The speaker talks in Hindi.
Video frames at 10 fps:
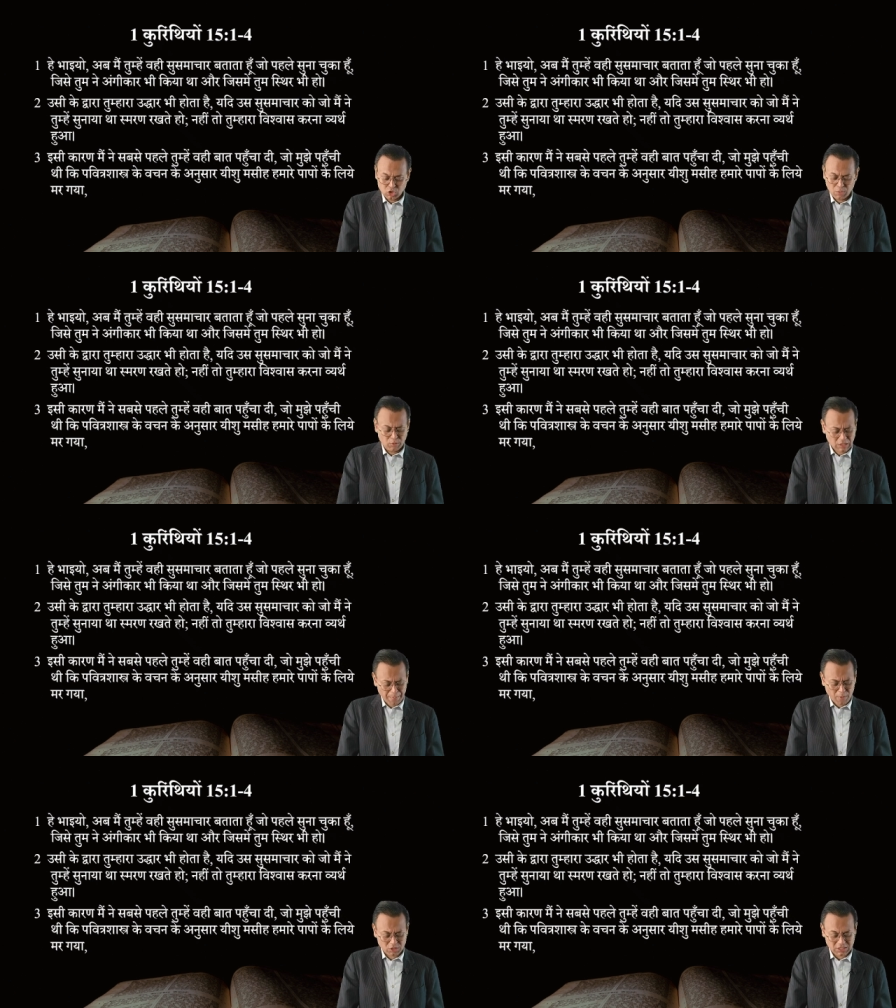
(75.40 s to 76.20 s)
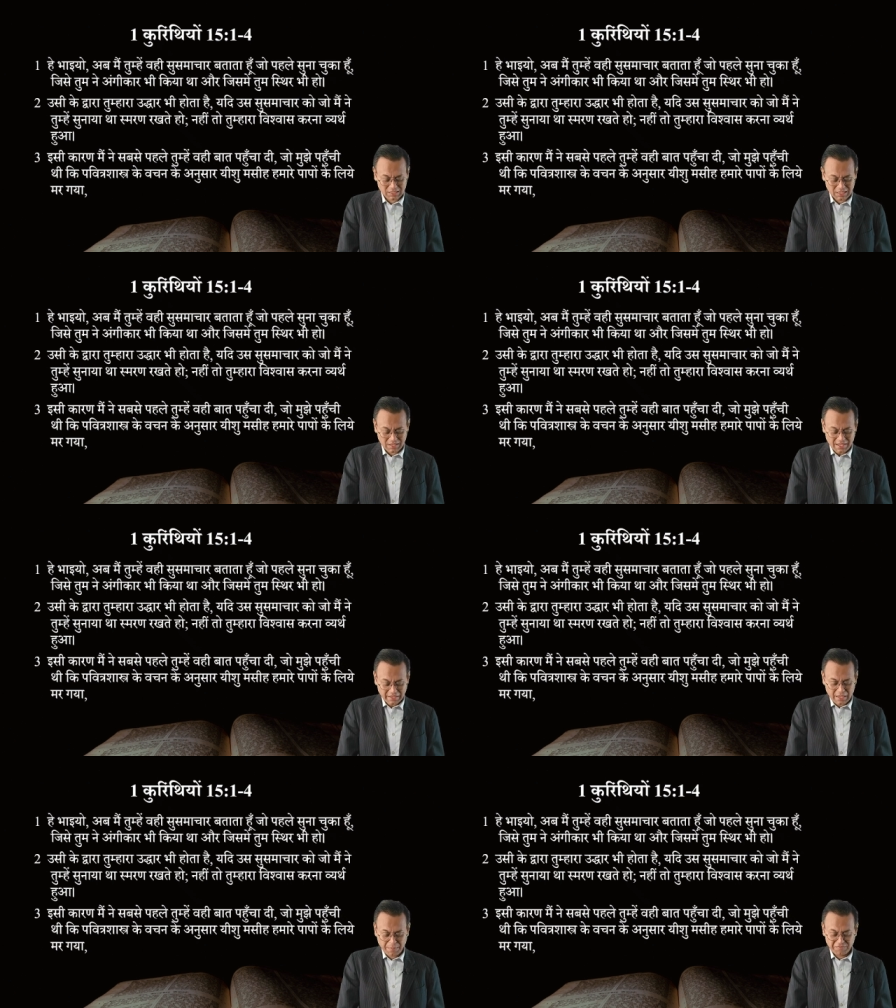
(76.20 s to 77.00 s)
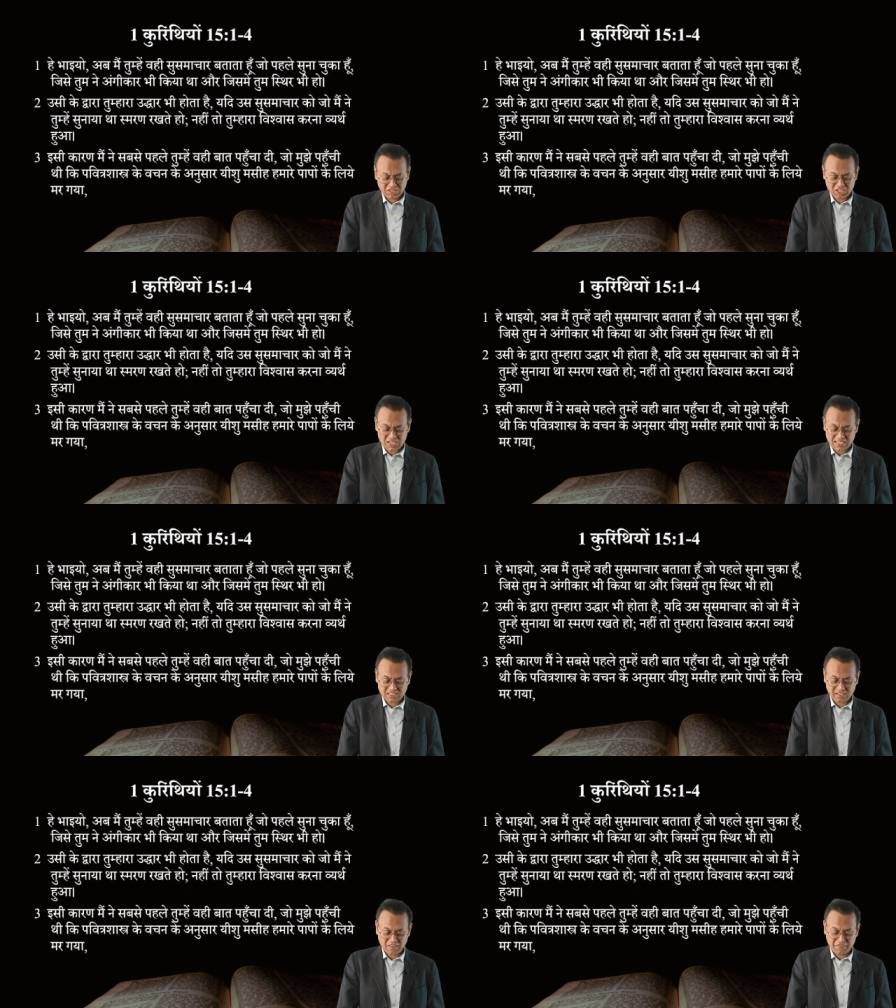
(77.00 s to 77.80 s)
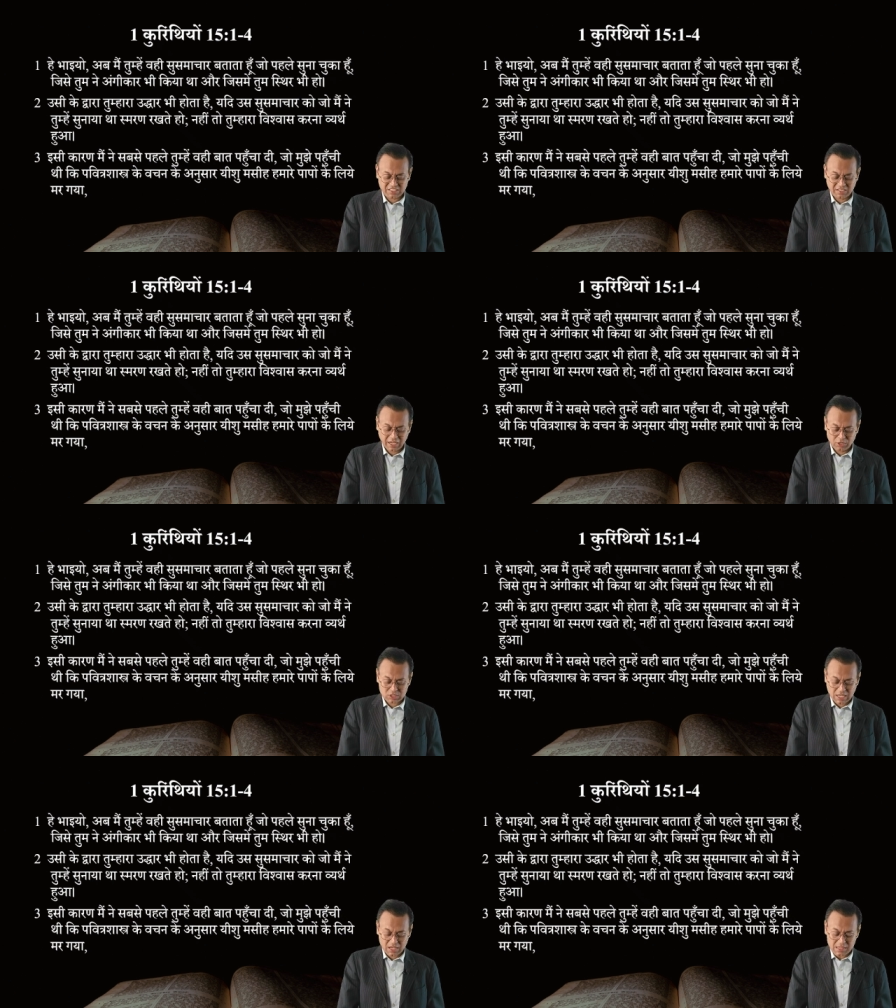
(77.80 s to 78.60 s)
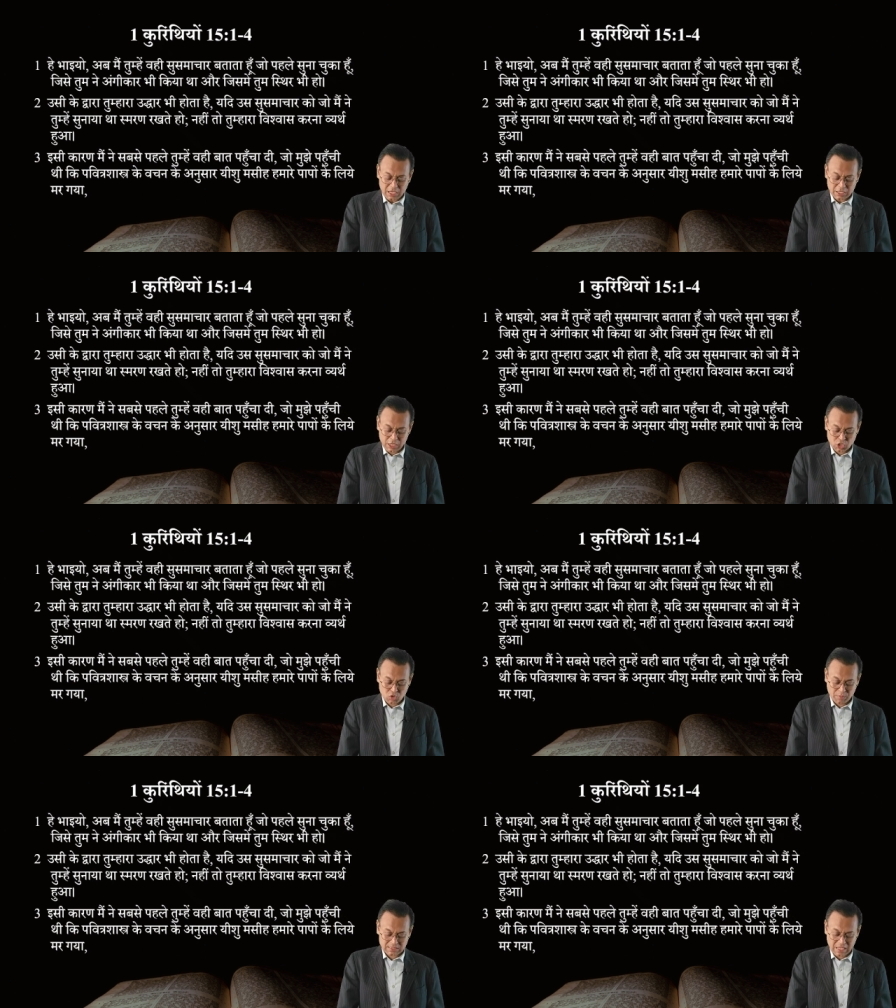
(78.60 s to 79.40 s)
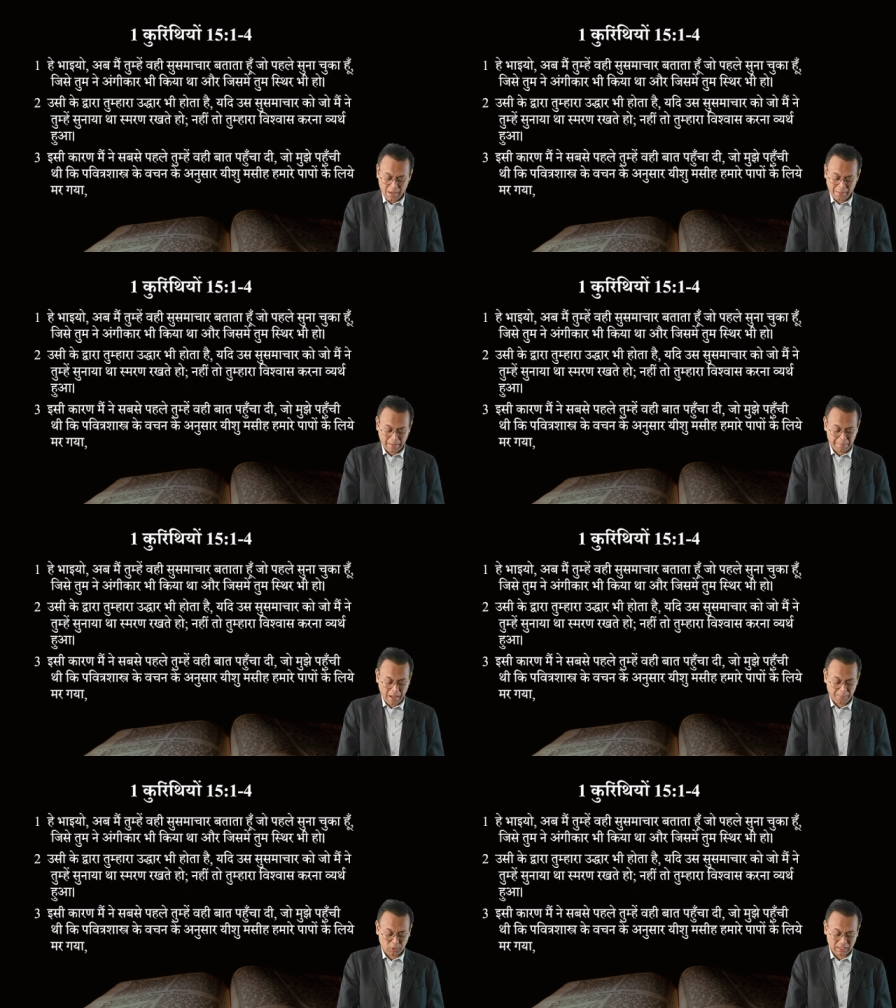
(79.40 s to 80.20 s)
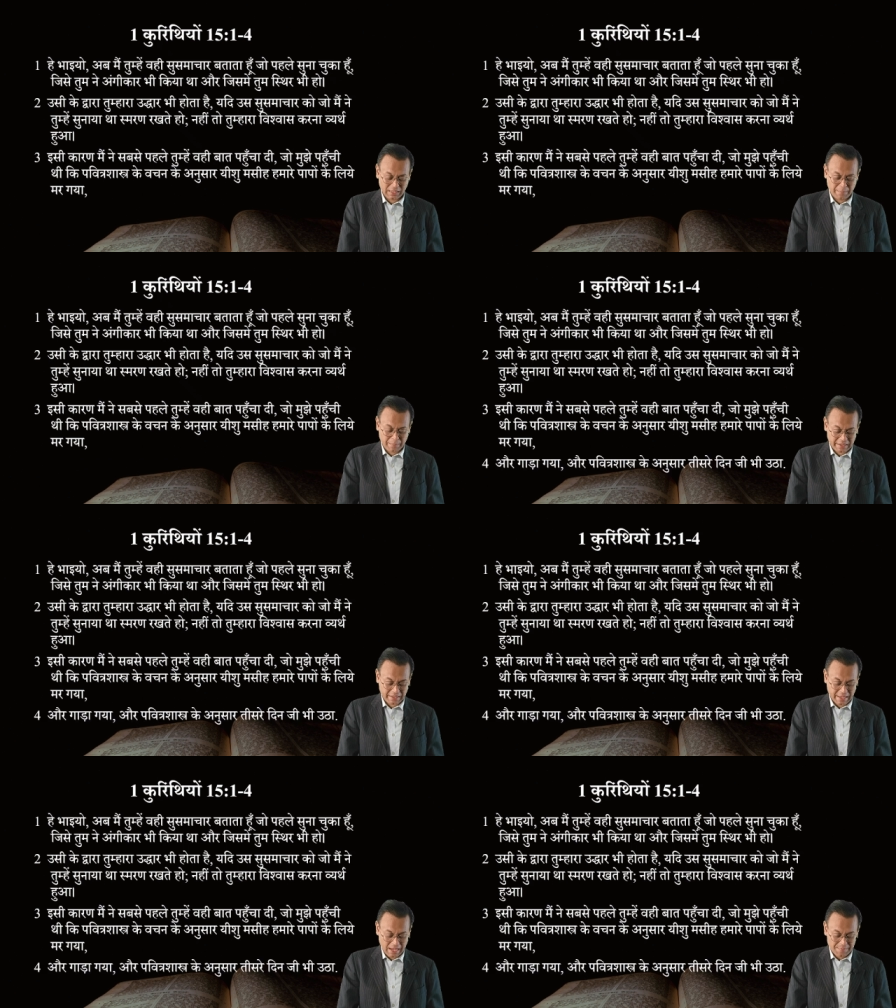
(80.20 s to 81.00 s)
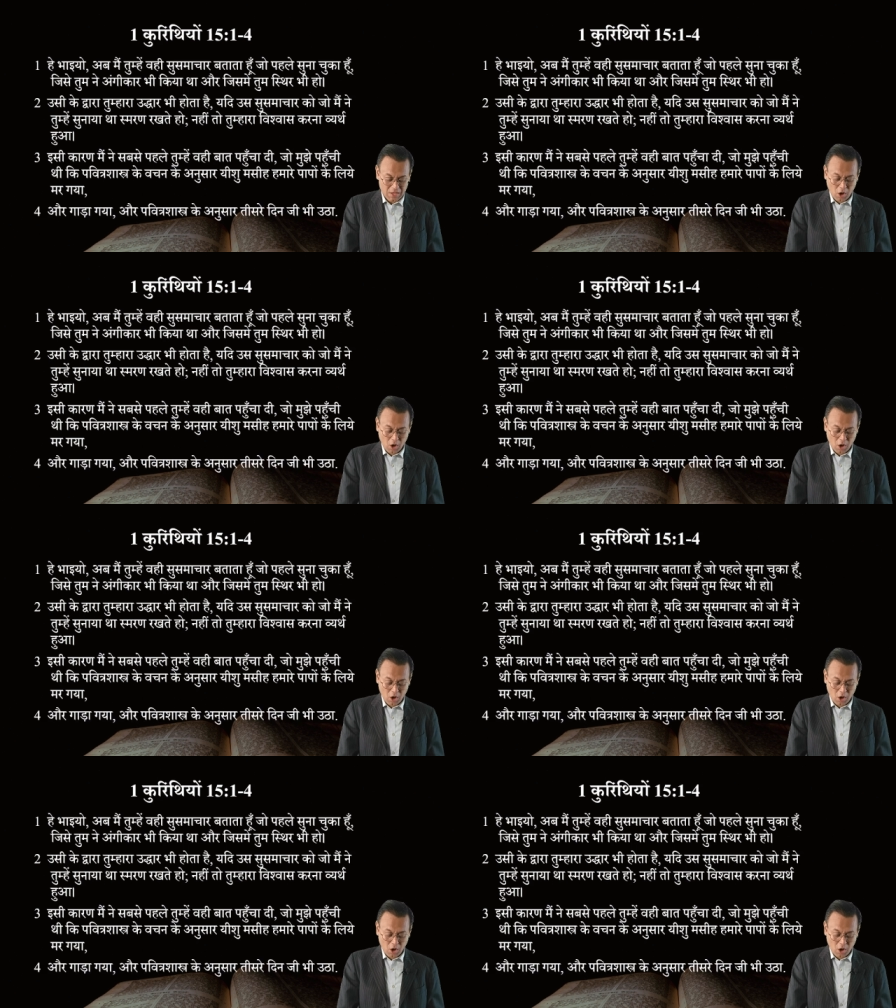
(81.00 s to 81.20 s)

जो मुझे पहुंची थी कि पवित्र शास्त्र के वचन के अनुसार यीशु मसीह हमारे पापों के लिए मर गया